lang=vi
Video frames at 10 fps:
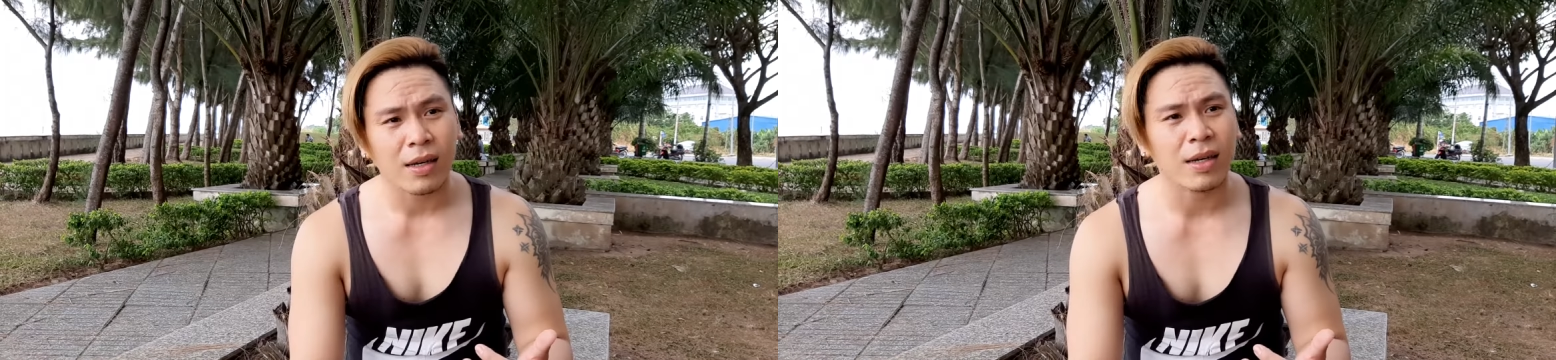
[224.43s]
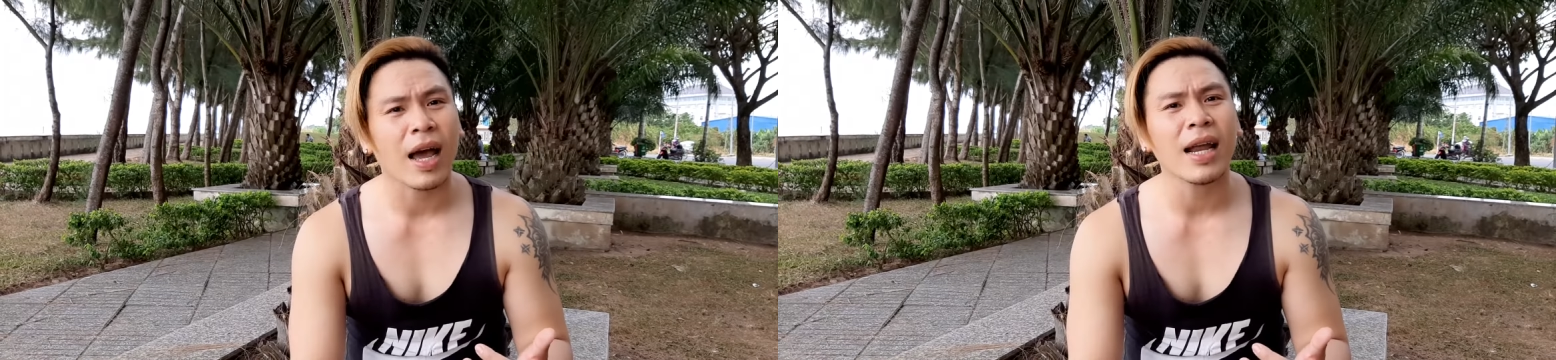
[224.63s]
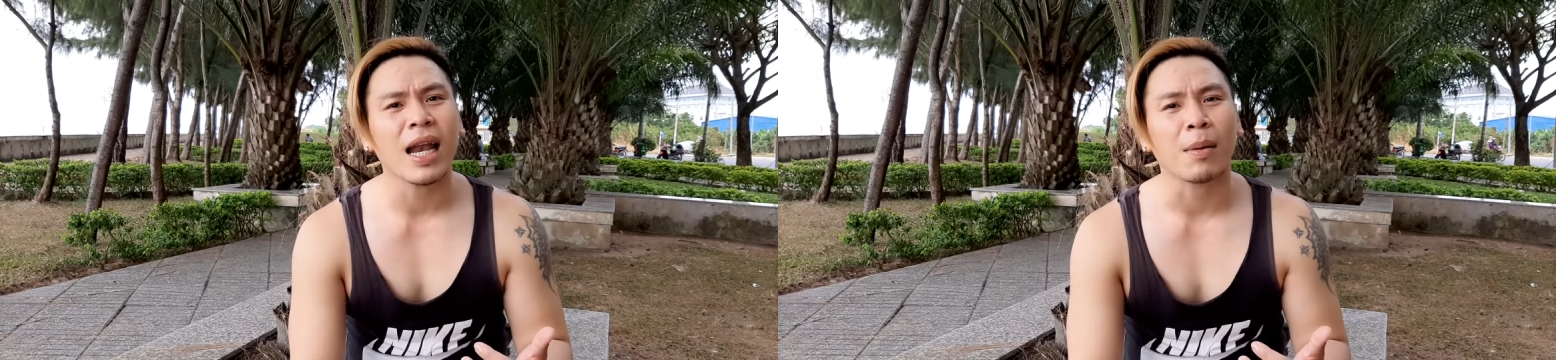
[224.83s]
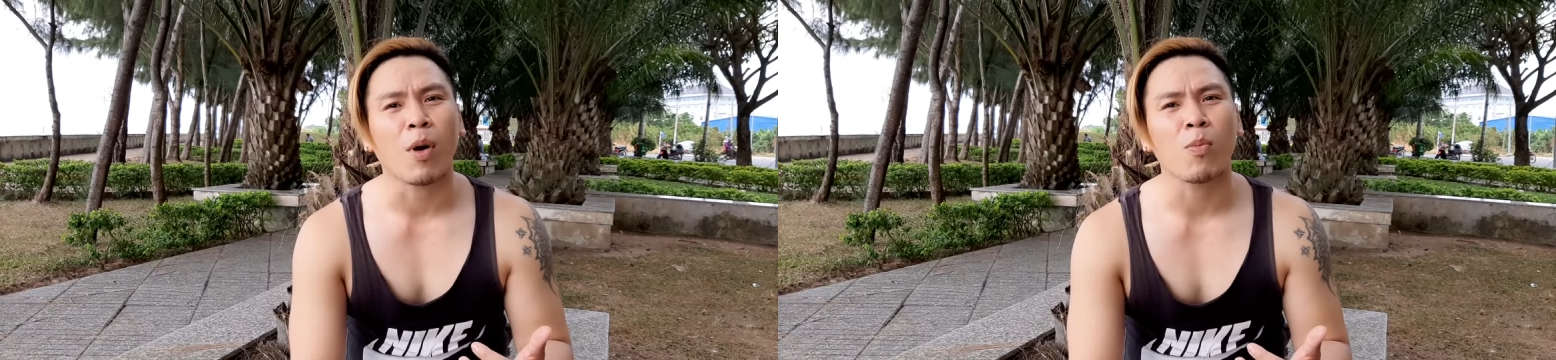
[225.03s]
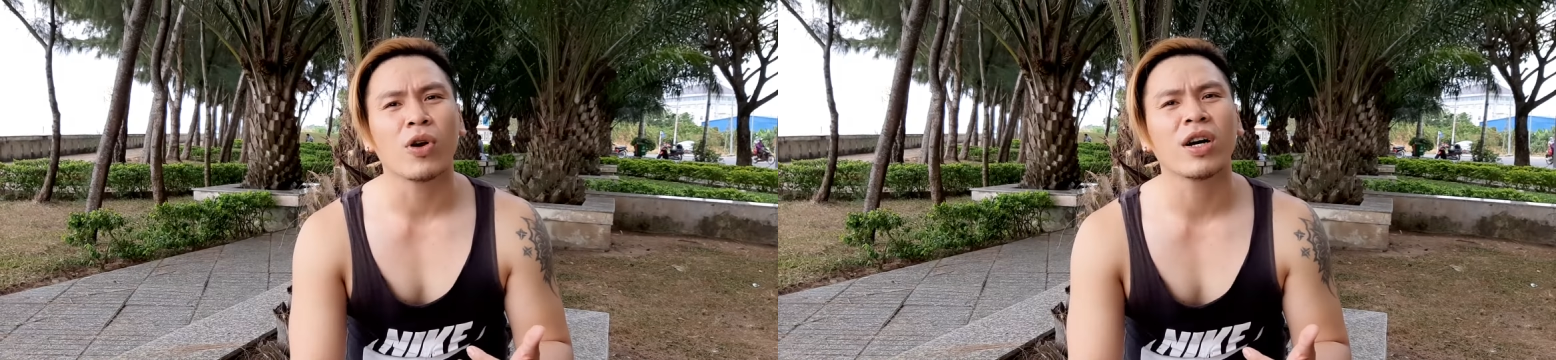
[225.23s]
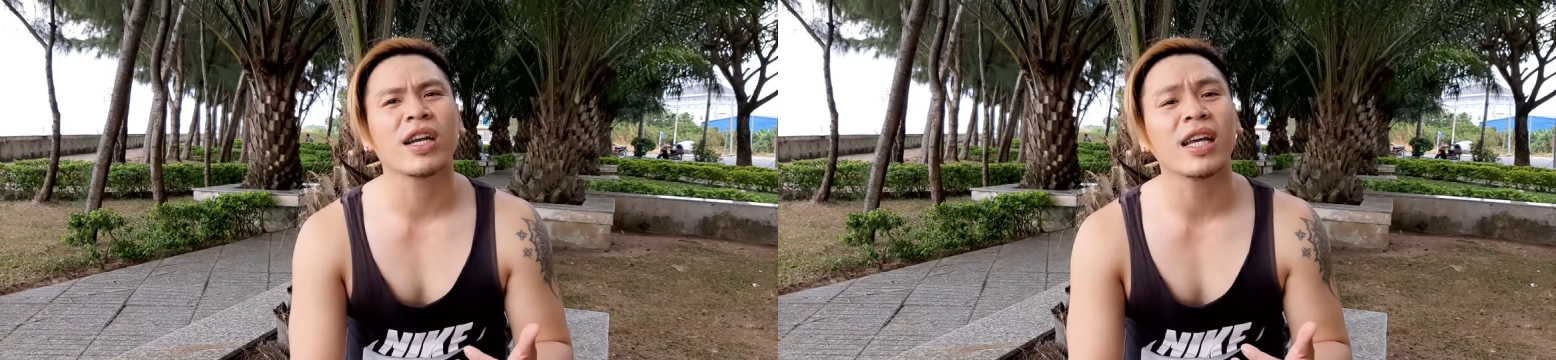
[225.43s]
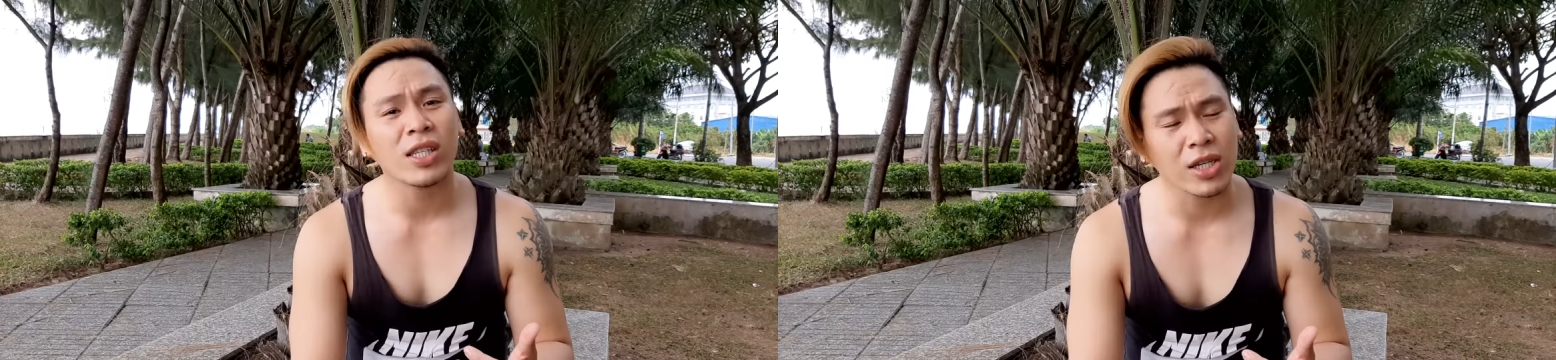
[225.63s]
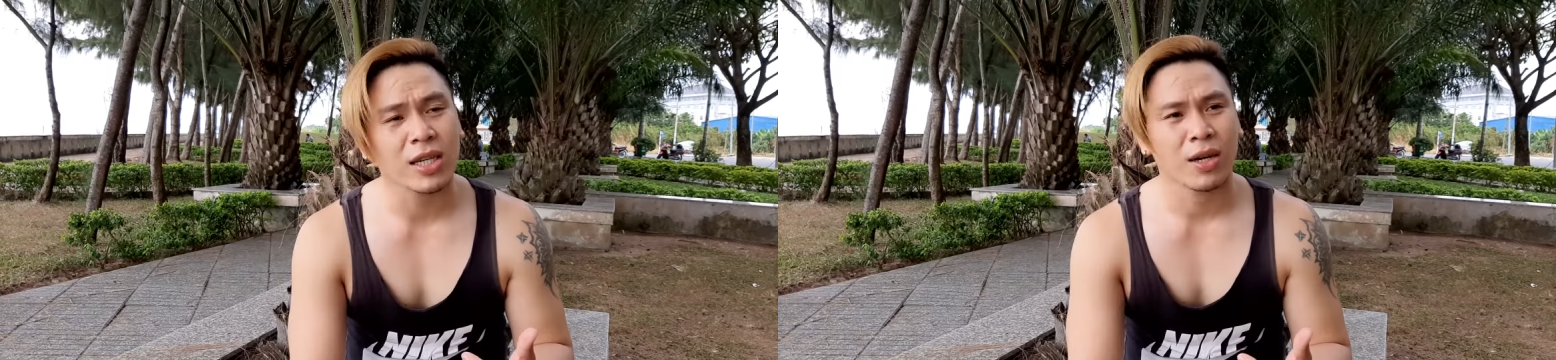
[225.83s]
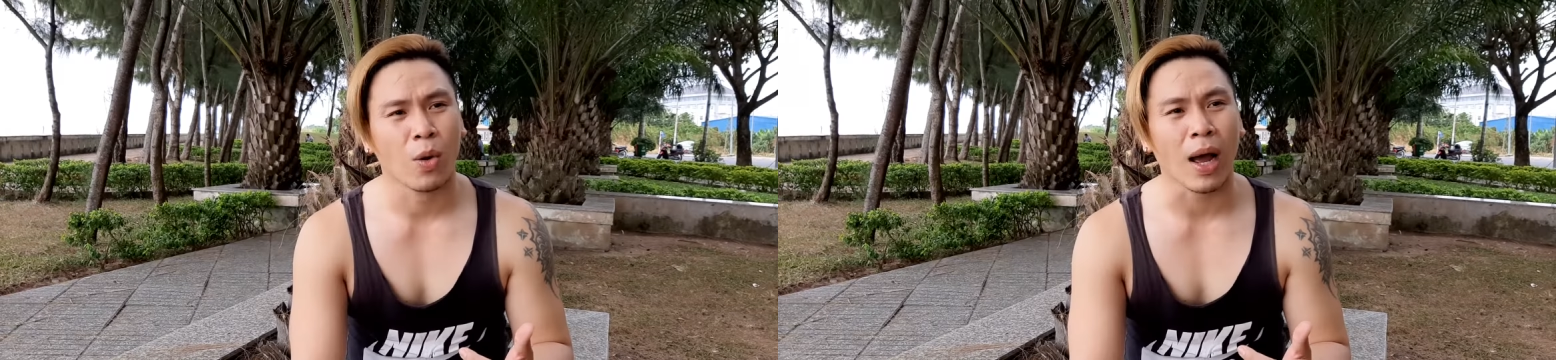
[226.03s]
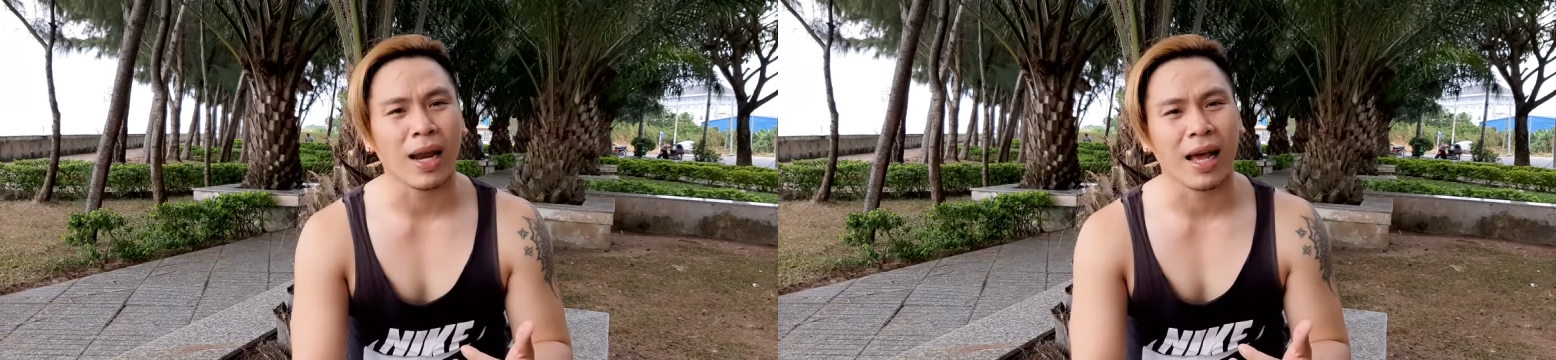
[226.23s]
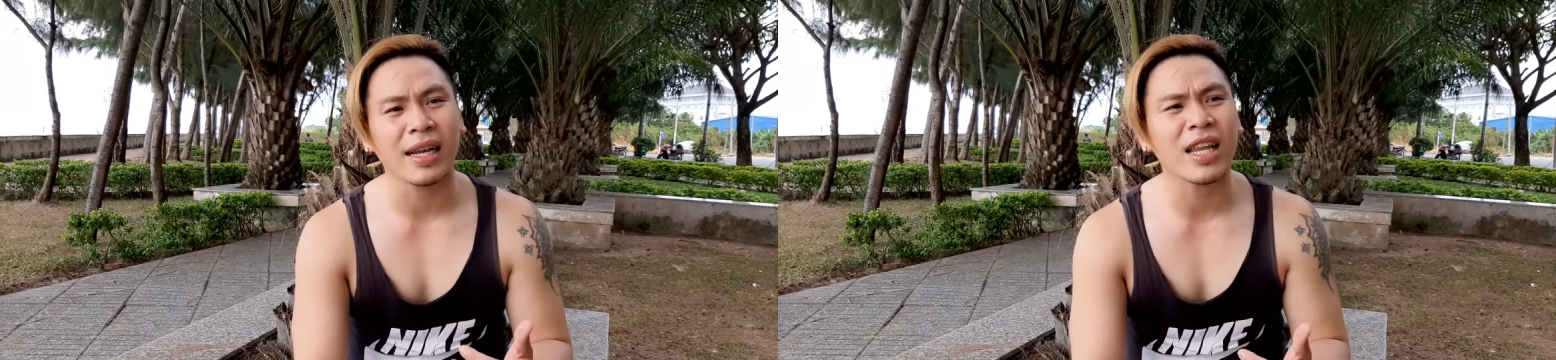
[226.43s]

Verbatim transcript: đấy là một mùi hương niche hoặc là ít